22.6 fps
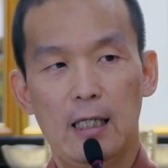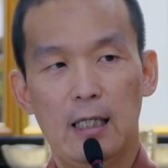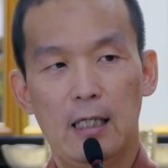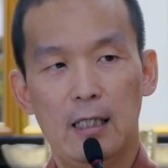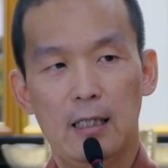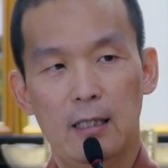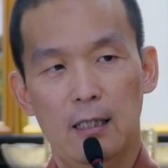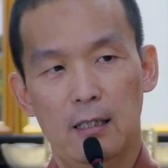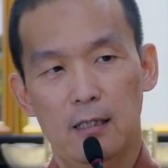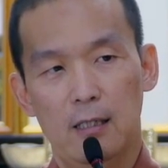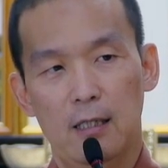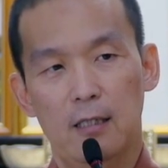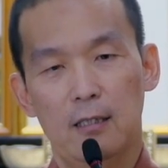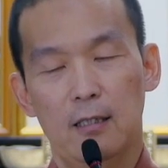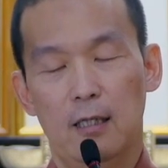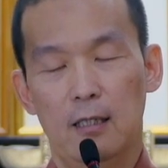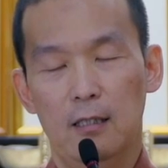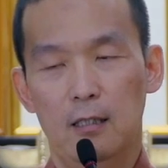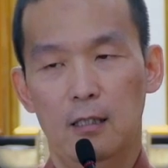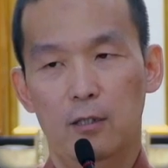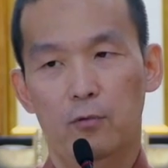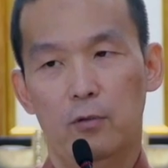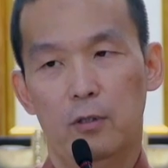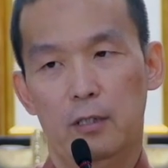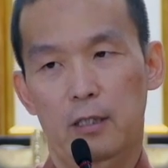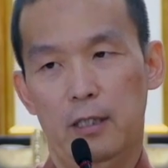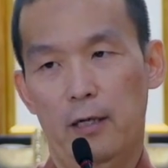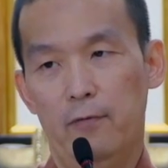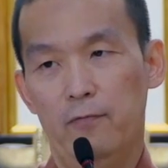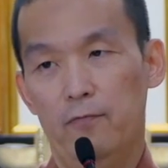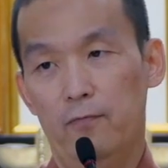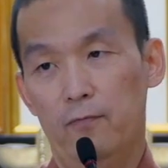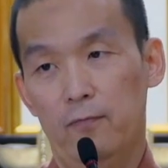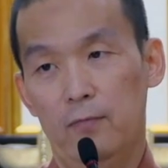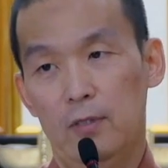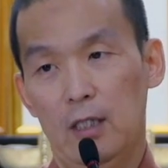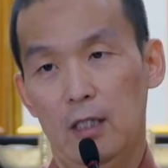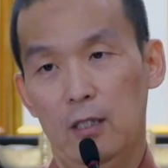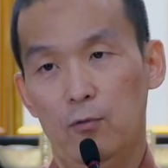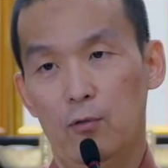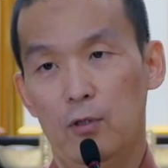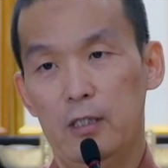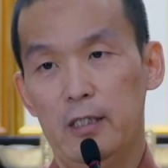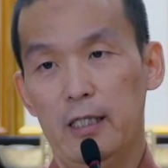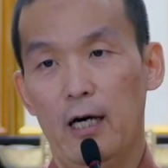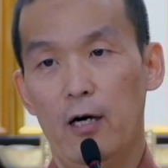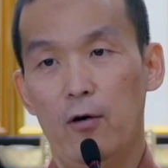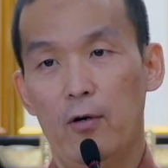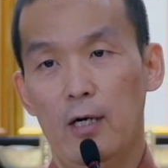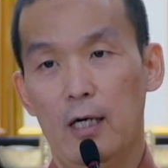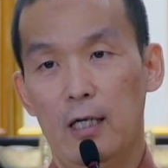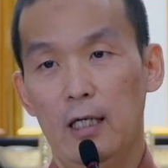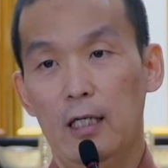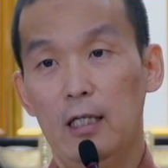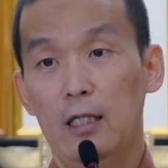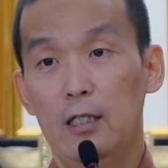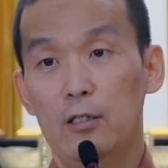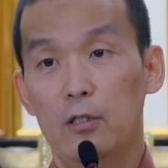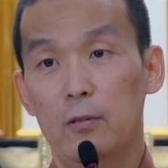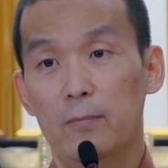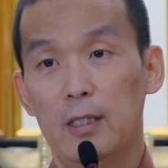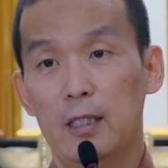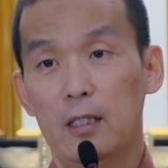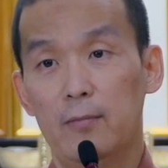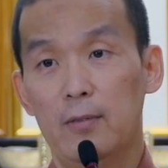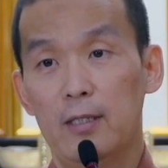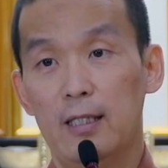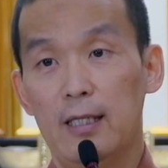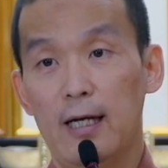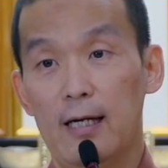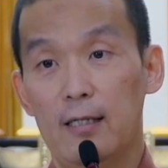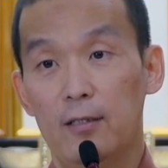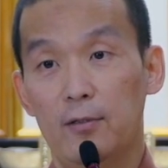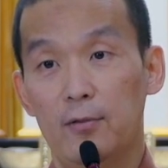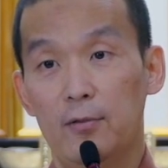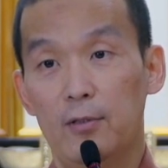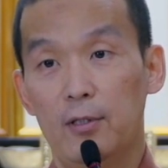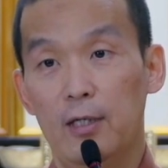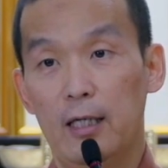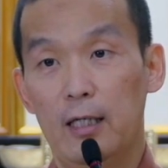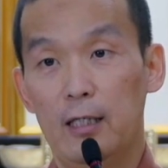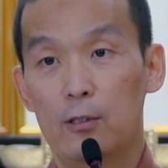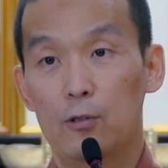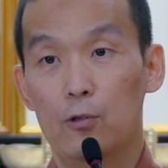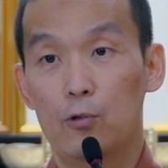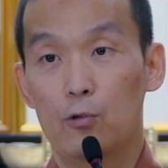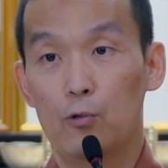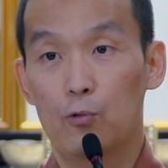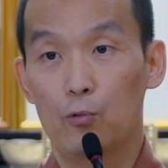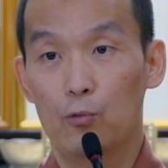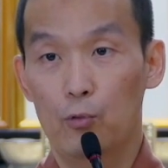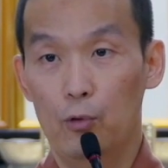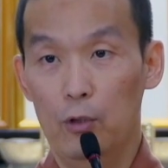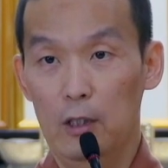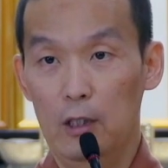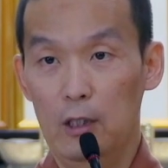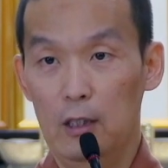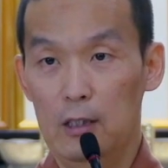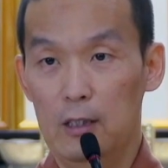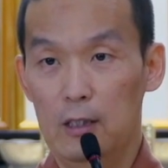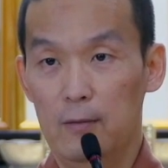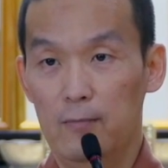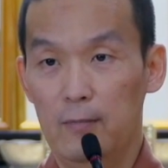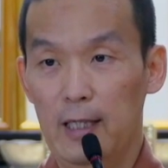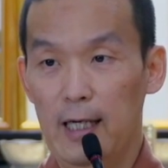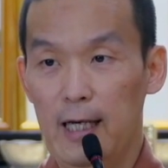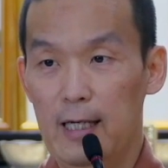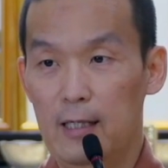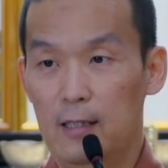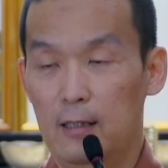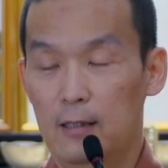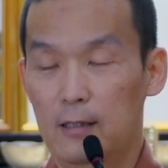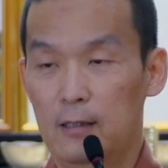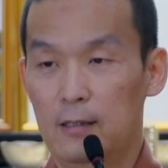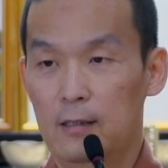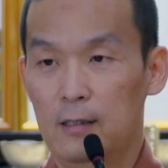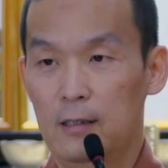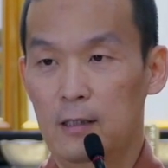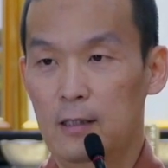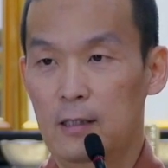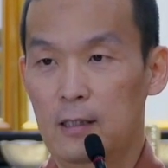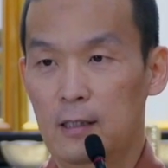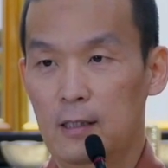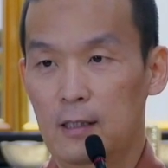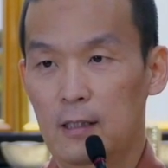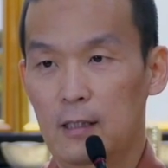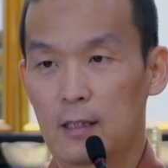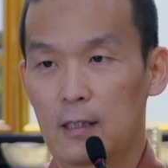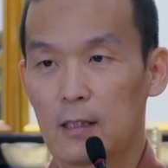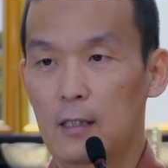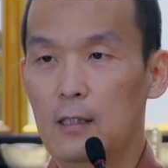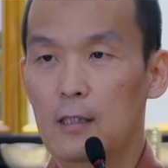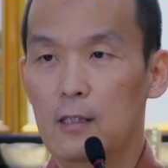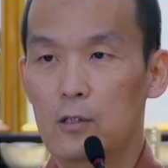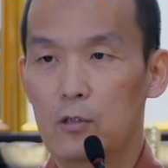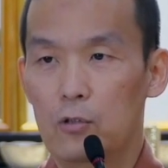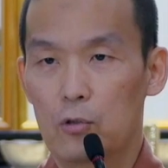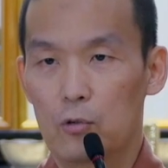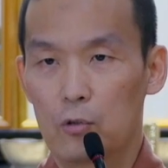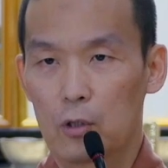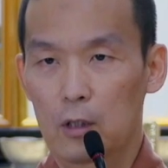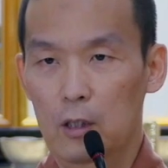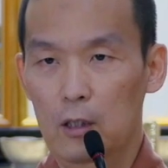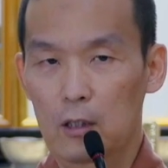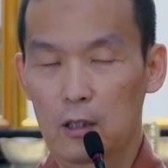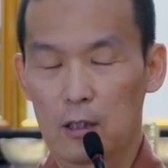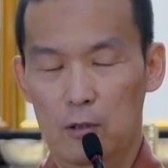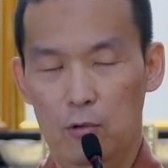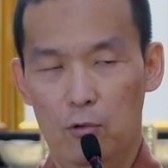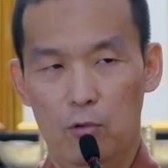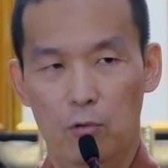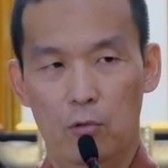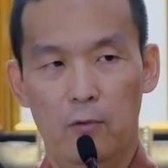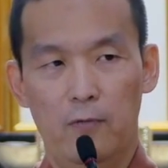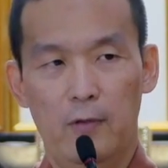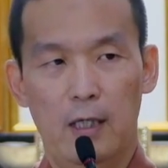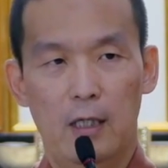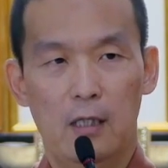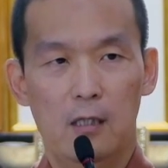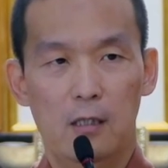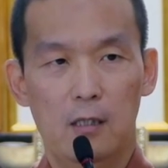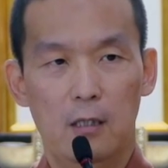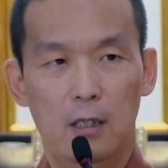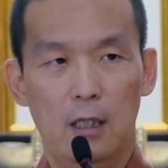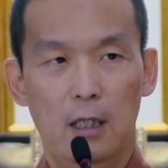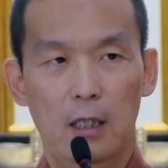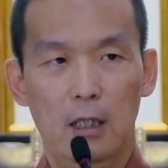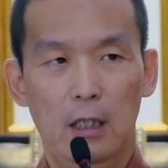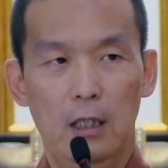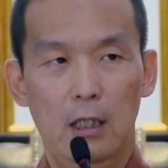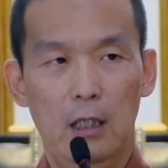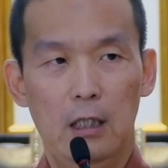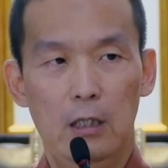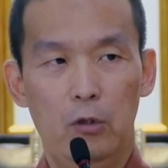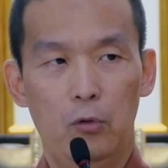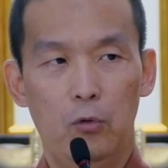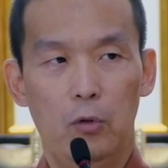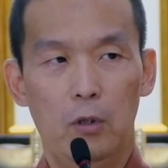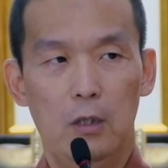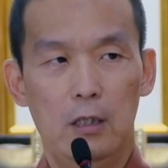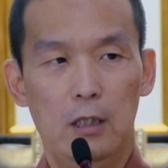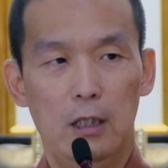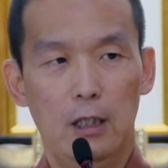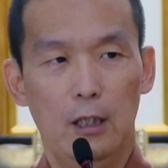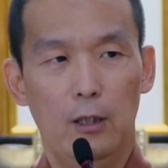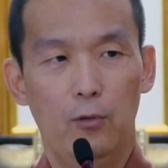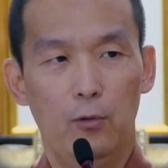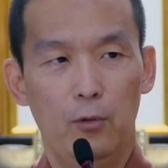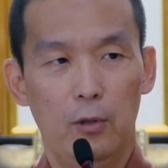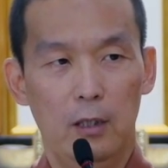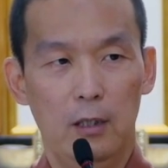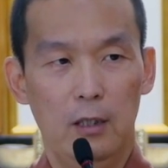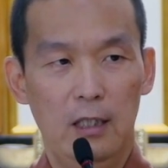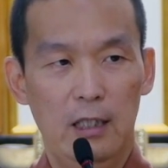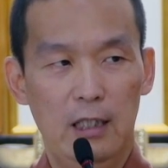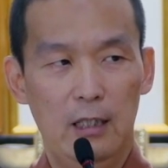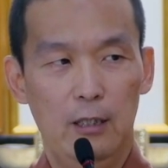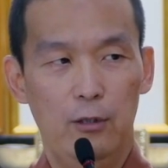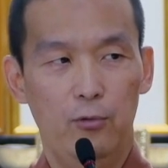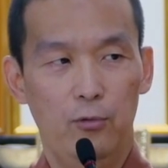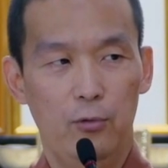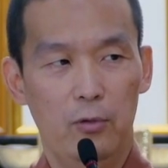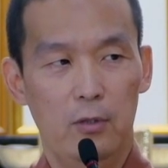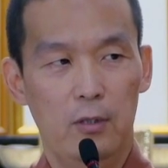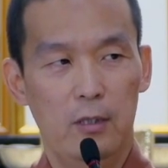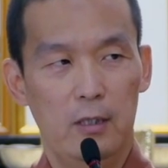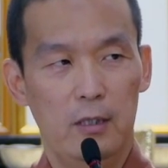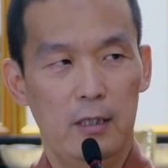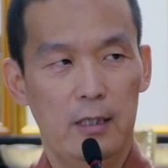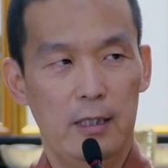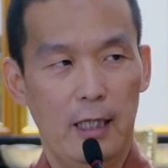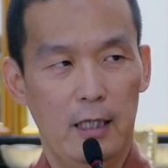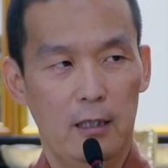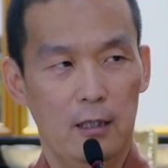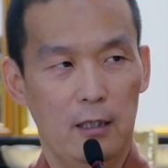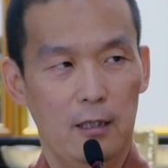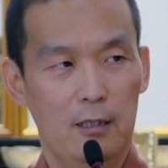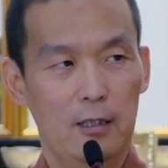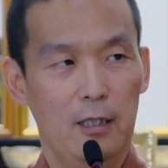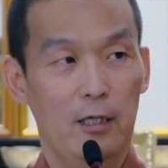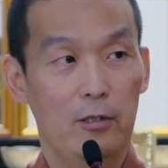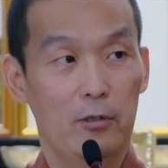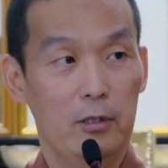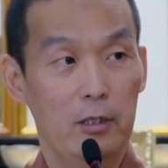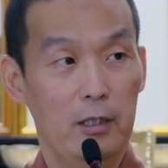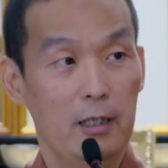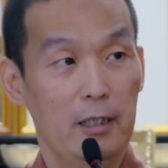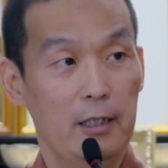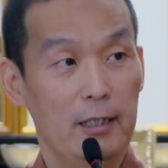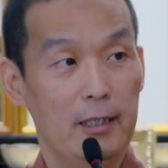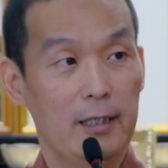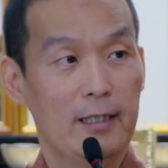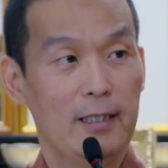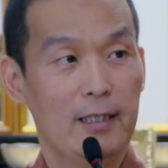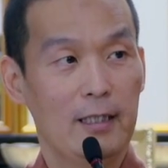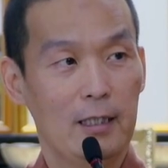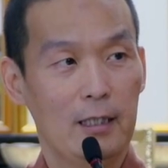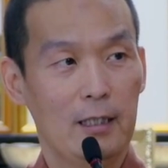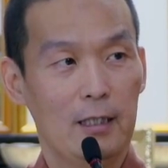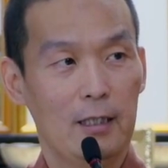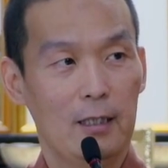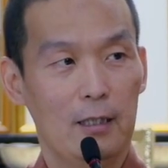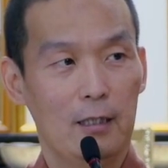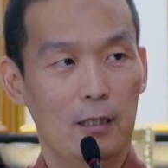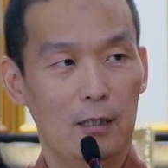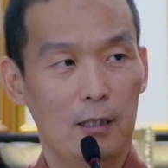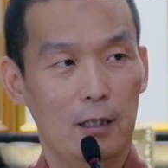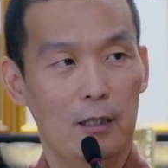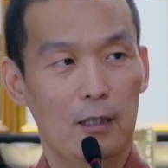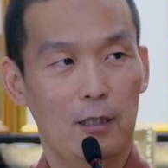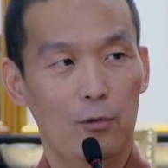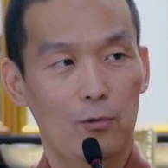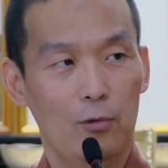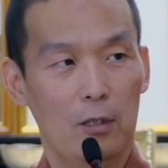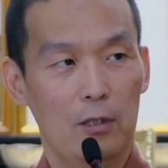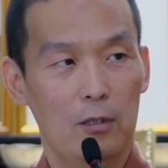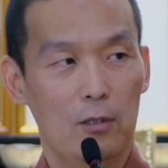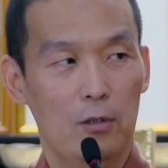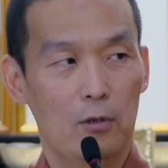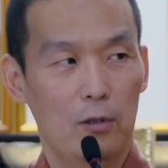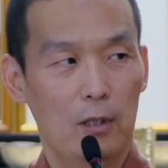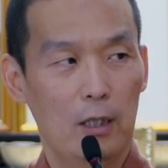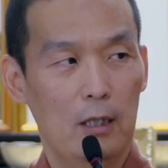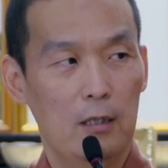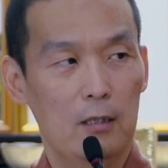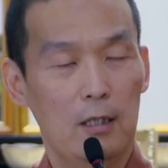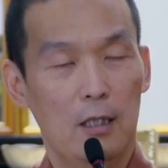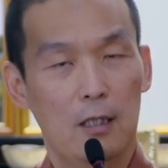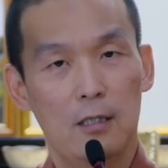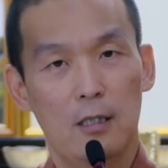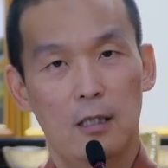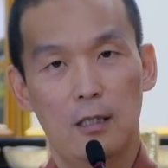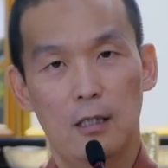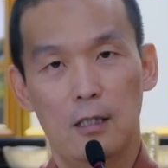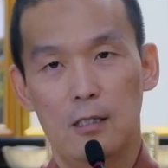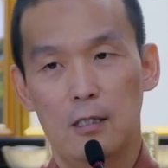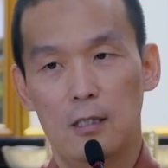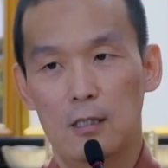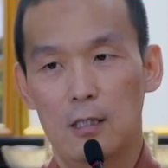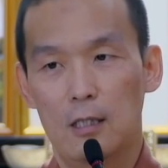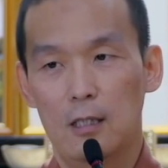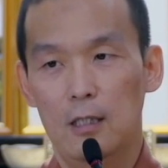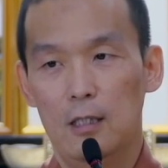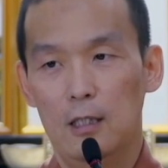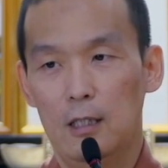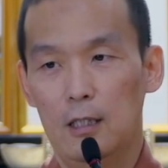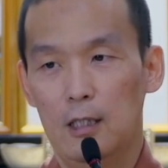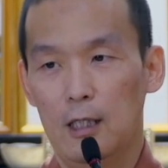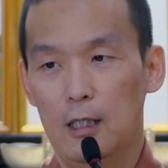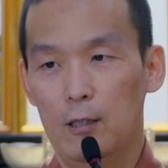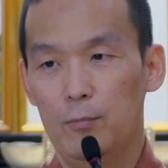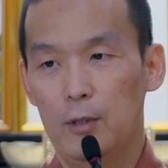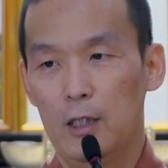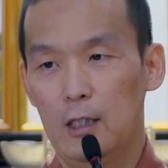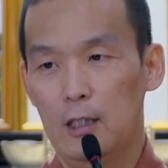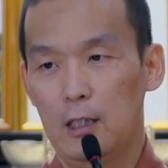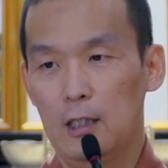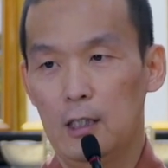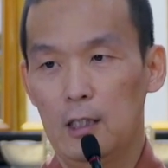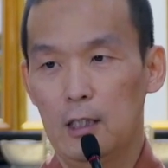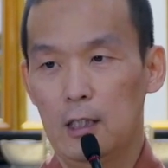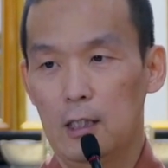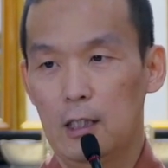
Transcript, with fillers: 那这样他听我讲话利益就没那么大，对不对？所以怎么样？所以你说法的时候要依据经论，依据师长的教诫，这个最重要，这样才能真正利益到别人，